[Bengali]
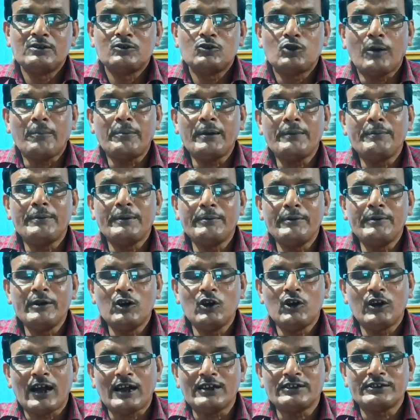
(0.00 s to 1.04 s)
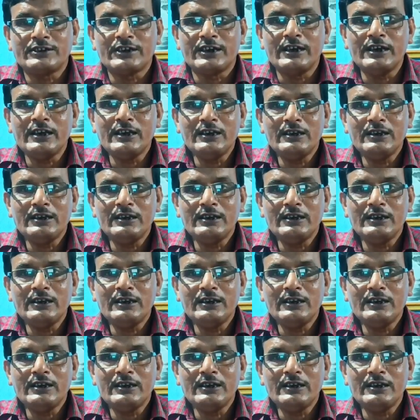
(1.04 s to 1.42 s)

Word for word: তবে বিভিন্ন রাজ্যে